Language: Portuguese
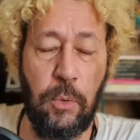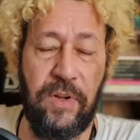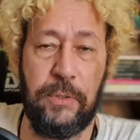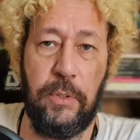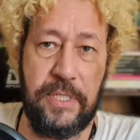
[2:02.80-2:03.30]

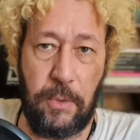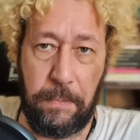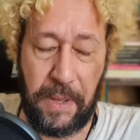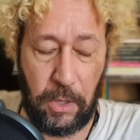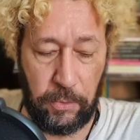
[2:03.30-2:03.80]
governador de São
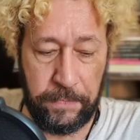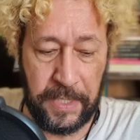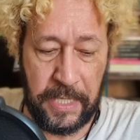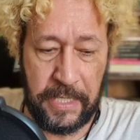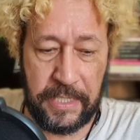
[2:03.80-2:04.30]
Paulo.
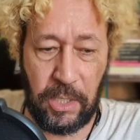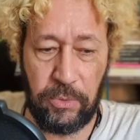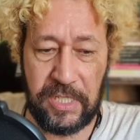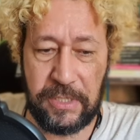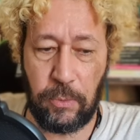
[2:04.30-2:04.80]
Então,
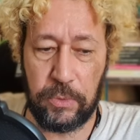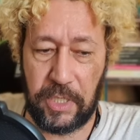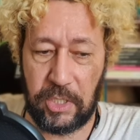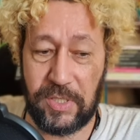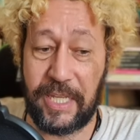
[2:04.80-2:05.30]
nesse
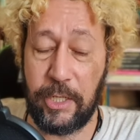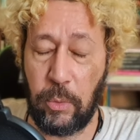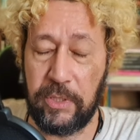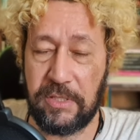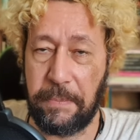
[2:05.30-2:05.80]
contexto, naquele
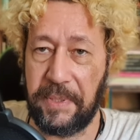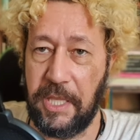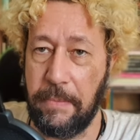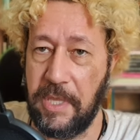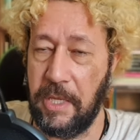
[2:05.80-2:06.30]
contexto da
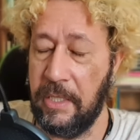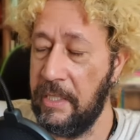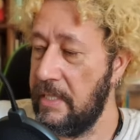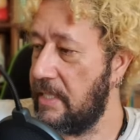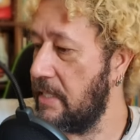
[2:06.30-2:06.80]
pandemia,
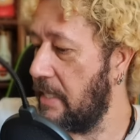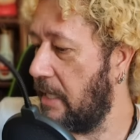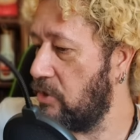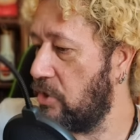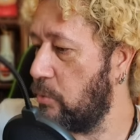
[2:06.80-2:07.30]
sim, a
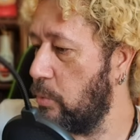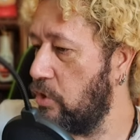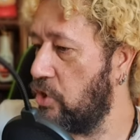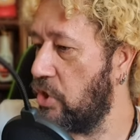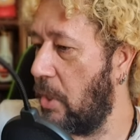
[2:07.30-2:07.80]

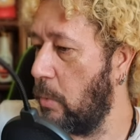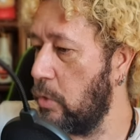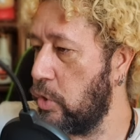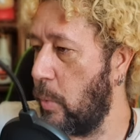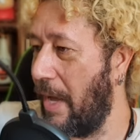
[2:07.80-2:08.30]
atitude de
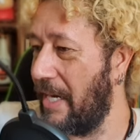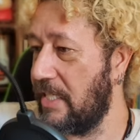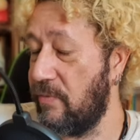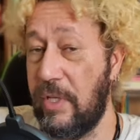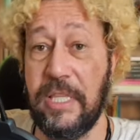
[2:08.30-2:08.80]
Augusto
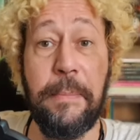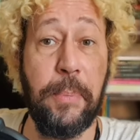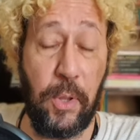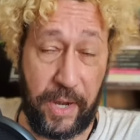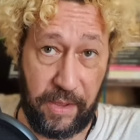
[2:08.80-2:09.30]
Aras foi
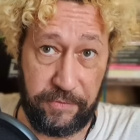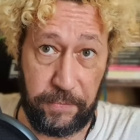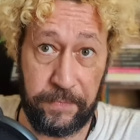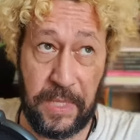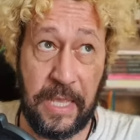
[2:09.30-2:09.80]
deplorável.
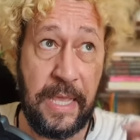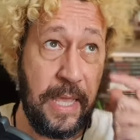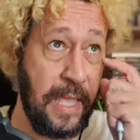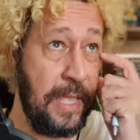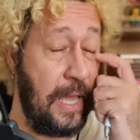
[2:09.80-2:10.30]

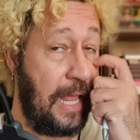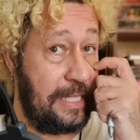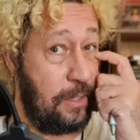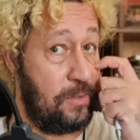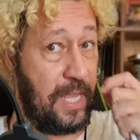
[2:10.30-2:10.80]
Em
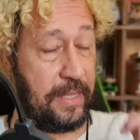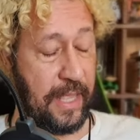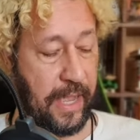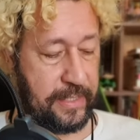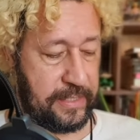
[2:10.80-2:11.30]
relação aos
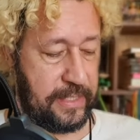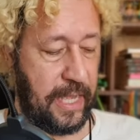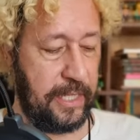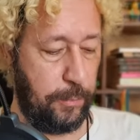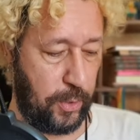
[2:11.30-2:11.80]
ataques
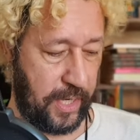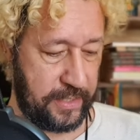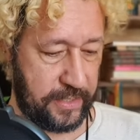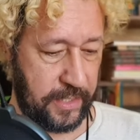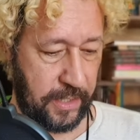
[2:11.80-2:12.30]
à
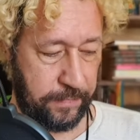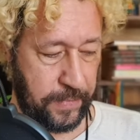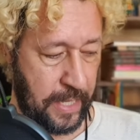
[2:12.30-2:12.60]
democracia,